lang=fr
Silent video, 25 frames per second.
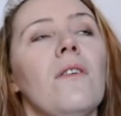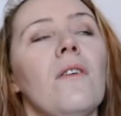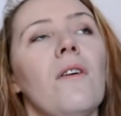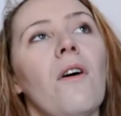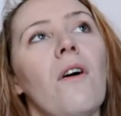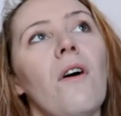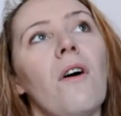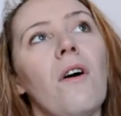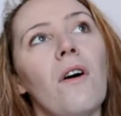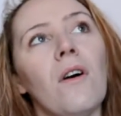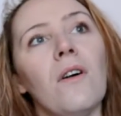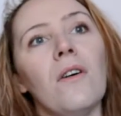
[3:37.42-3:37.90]

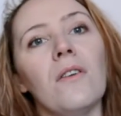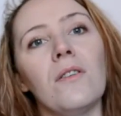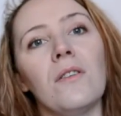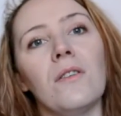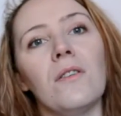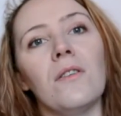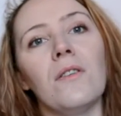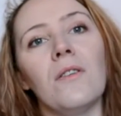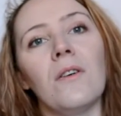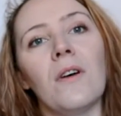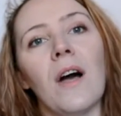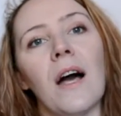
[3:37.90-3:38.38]

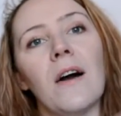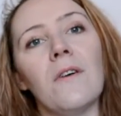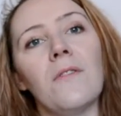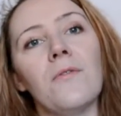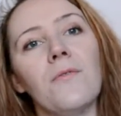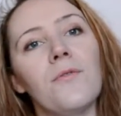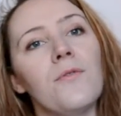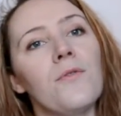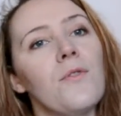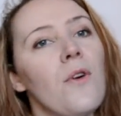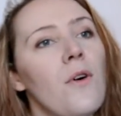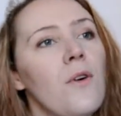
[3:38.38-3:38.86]
hors
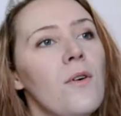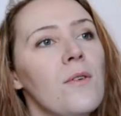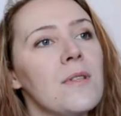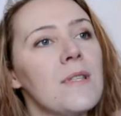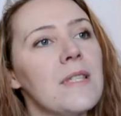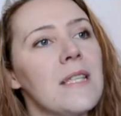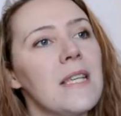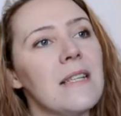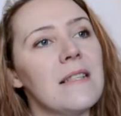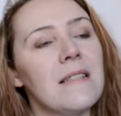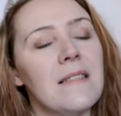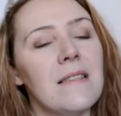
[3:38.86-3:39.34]

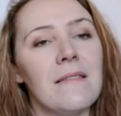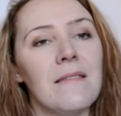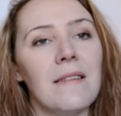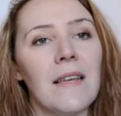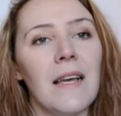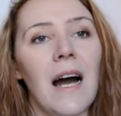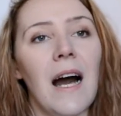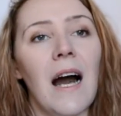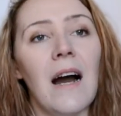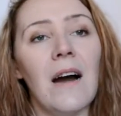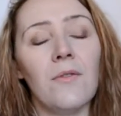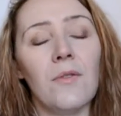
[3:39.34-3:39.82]
influence,
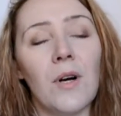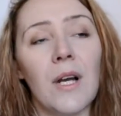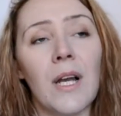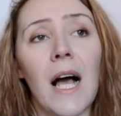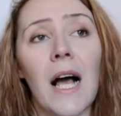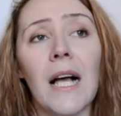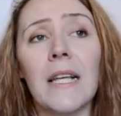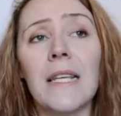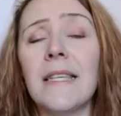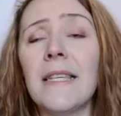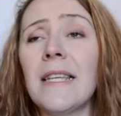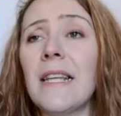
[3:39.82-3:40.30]
etc.
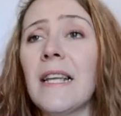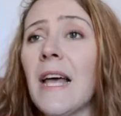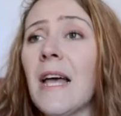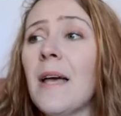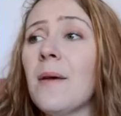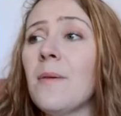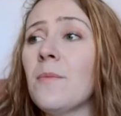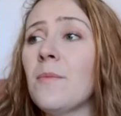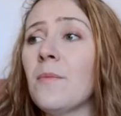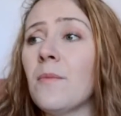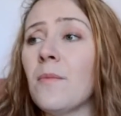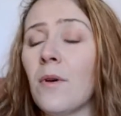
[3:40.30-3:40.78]
Voilà,
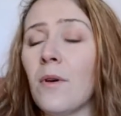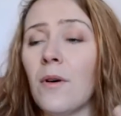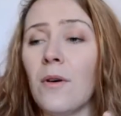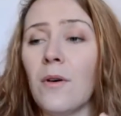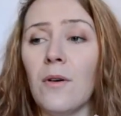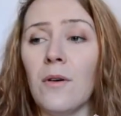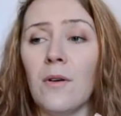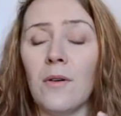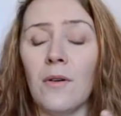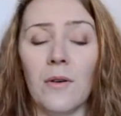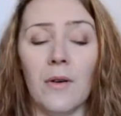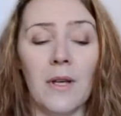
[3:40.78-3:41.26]
Guilhem
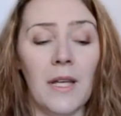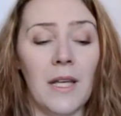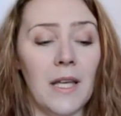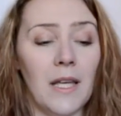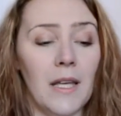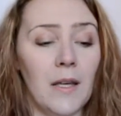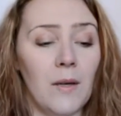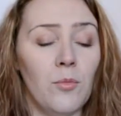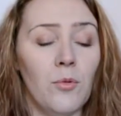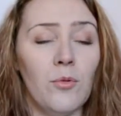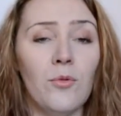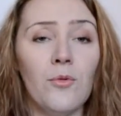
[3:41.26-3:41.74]

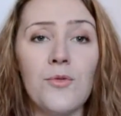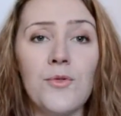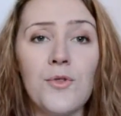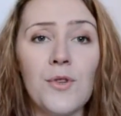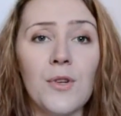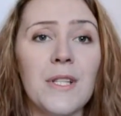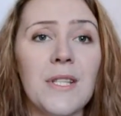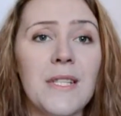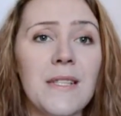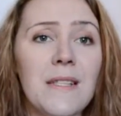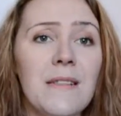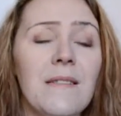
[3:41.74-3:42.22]
est beaucoup
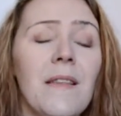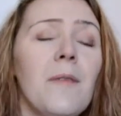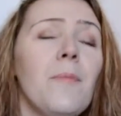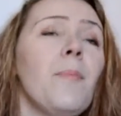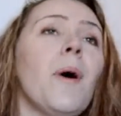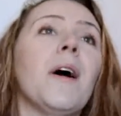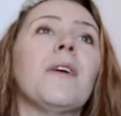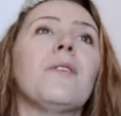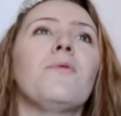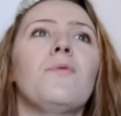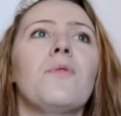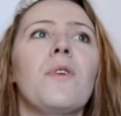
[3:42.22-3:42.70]
sollicité
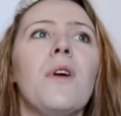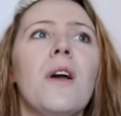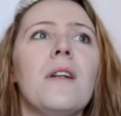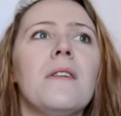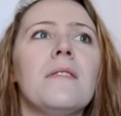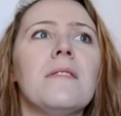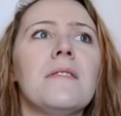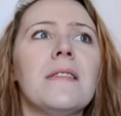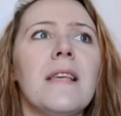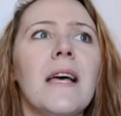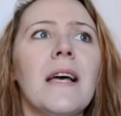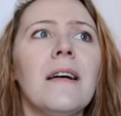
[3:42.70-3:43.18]
par Google
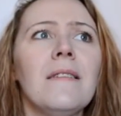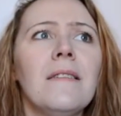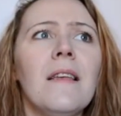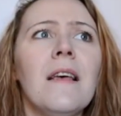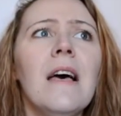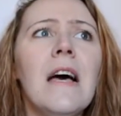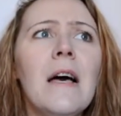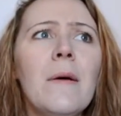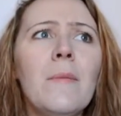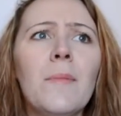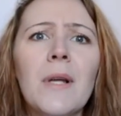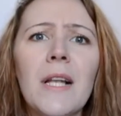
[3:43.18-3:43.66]
certes,
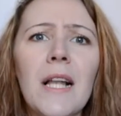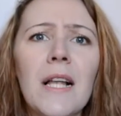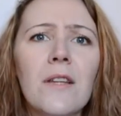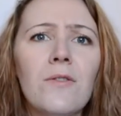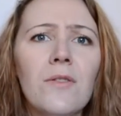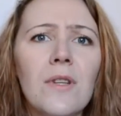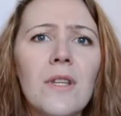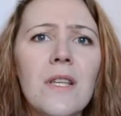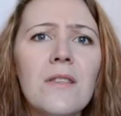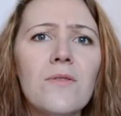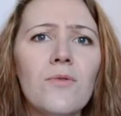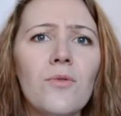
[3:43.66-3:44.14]
mais il a
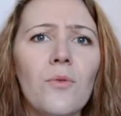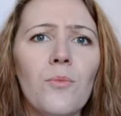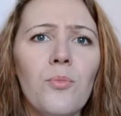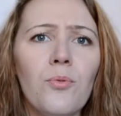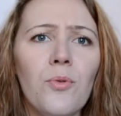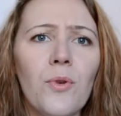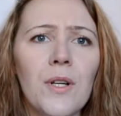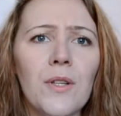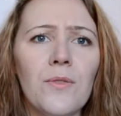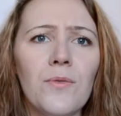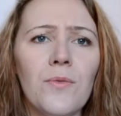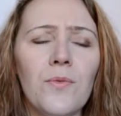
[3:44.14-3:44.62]
donné son
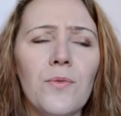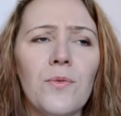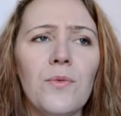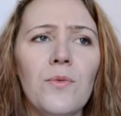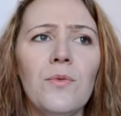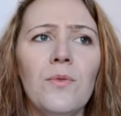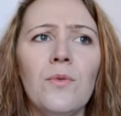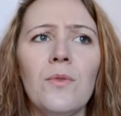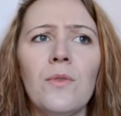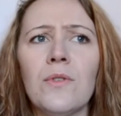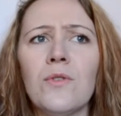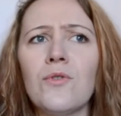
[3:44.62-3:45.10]
point de
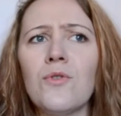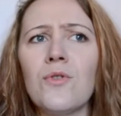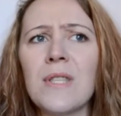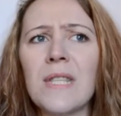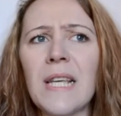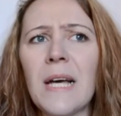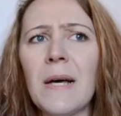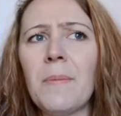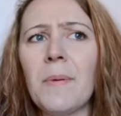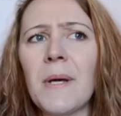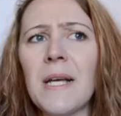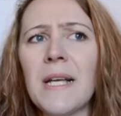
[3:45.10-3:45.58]
vue.
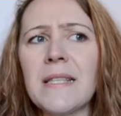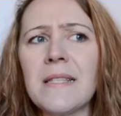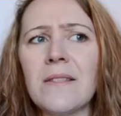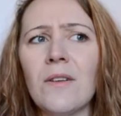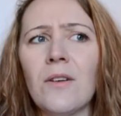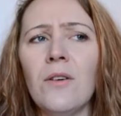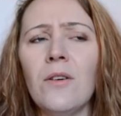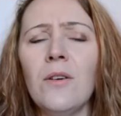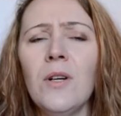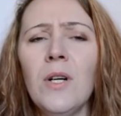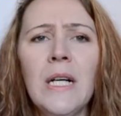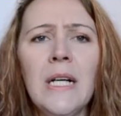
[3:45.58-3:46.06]
Jusqu'à
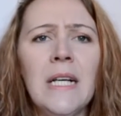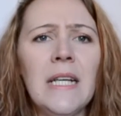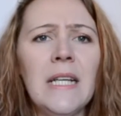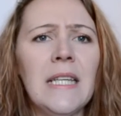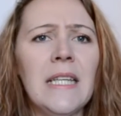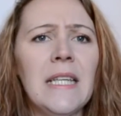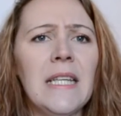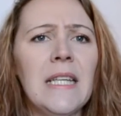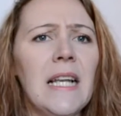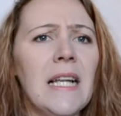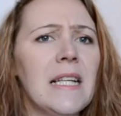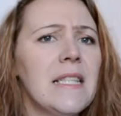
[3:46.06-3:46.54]
présent,
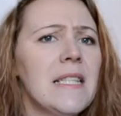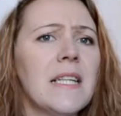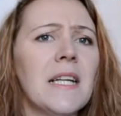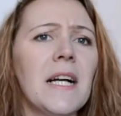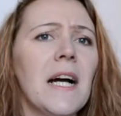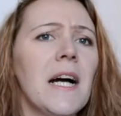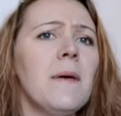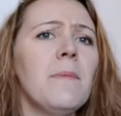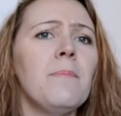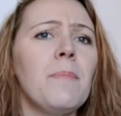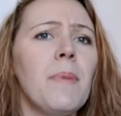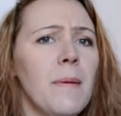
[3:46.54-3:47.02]
il a dit
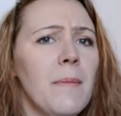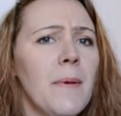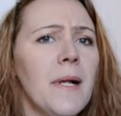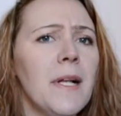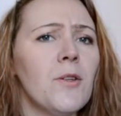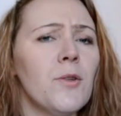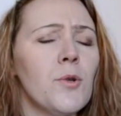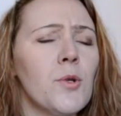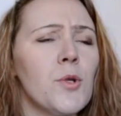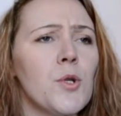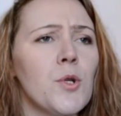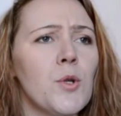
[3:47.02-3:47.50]
quand même pas
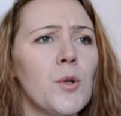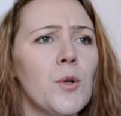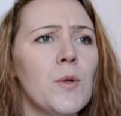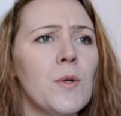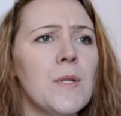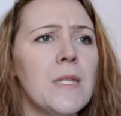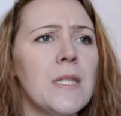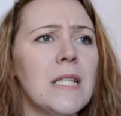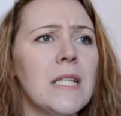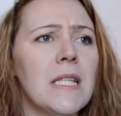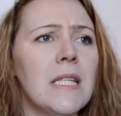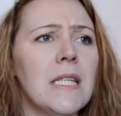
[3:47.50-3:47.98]
mal de
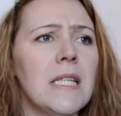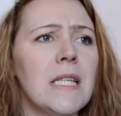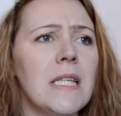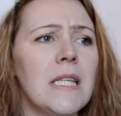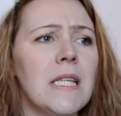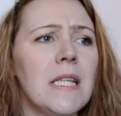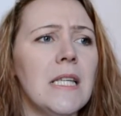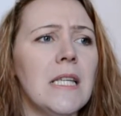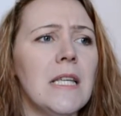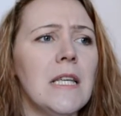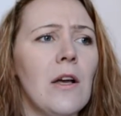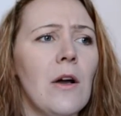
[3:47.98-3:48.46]
choses
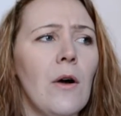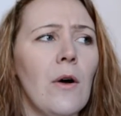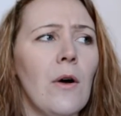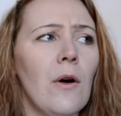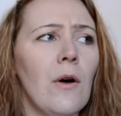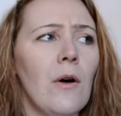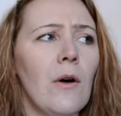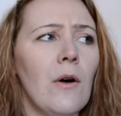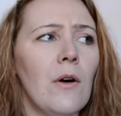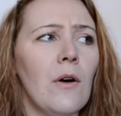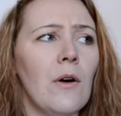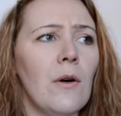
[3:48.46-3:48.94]
qui,
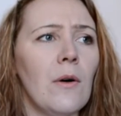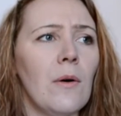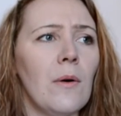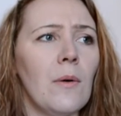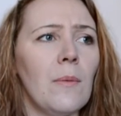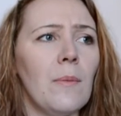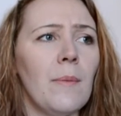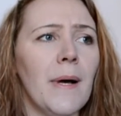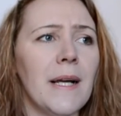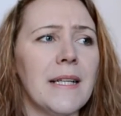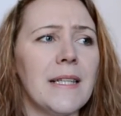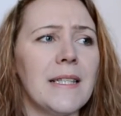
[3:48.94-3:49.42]
euh,
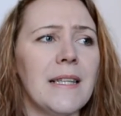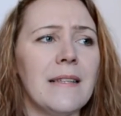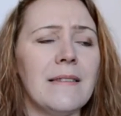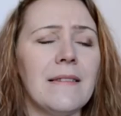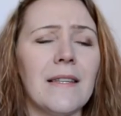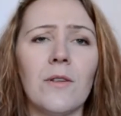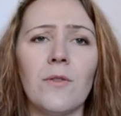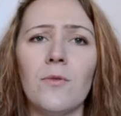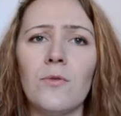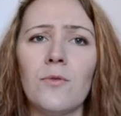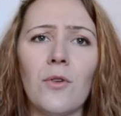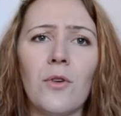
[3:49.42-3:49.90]
bah, qui
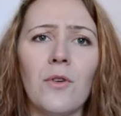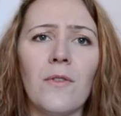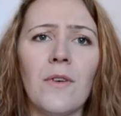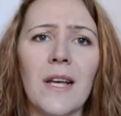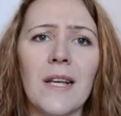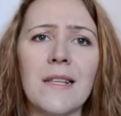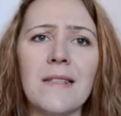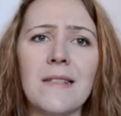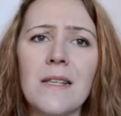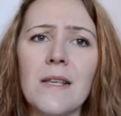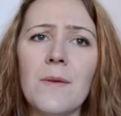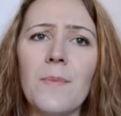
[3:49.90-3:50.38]
étaient
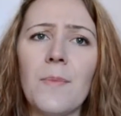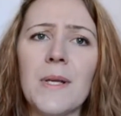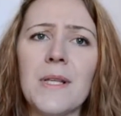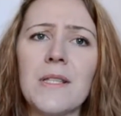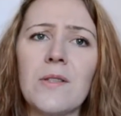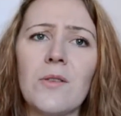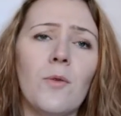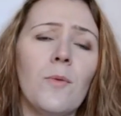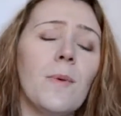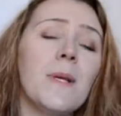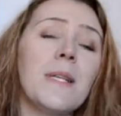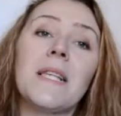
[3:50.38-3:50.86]
controversées
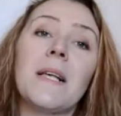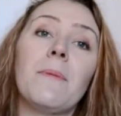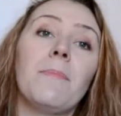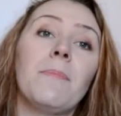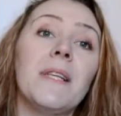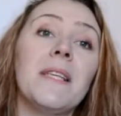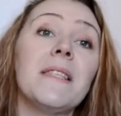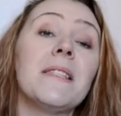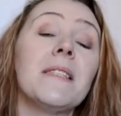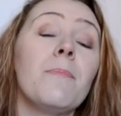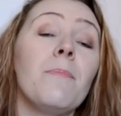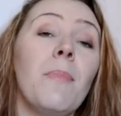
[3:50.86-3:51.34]
parce que bah, ça
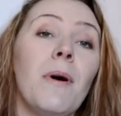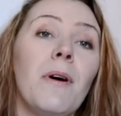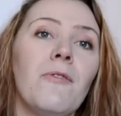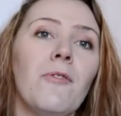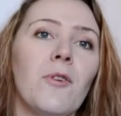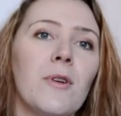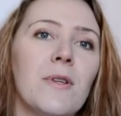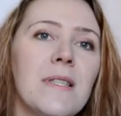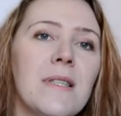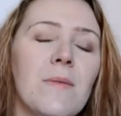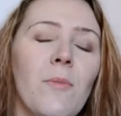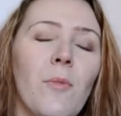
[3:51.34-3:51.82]
plaisait pas
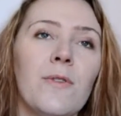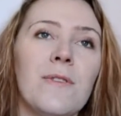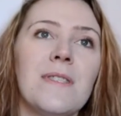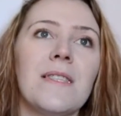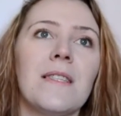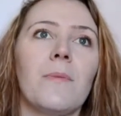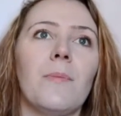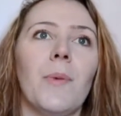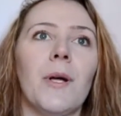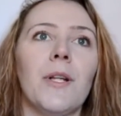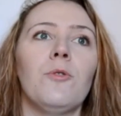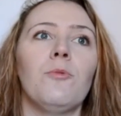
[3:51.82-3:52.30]
forcément,
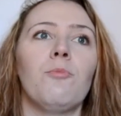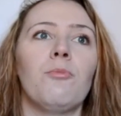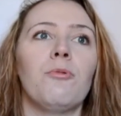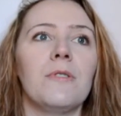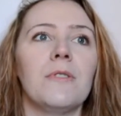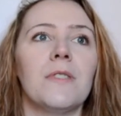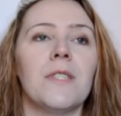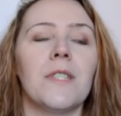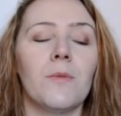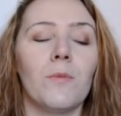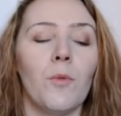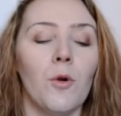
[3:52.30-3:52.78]
c'était pas du
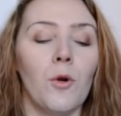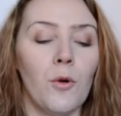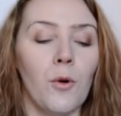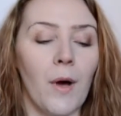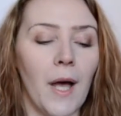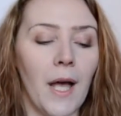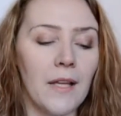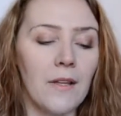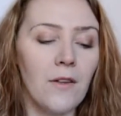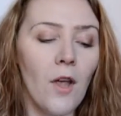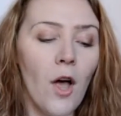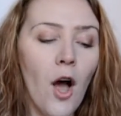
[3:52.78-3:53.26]
politiquement
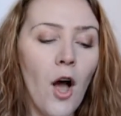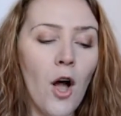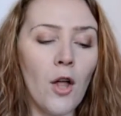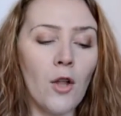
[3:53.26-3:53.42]
correct.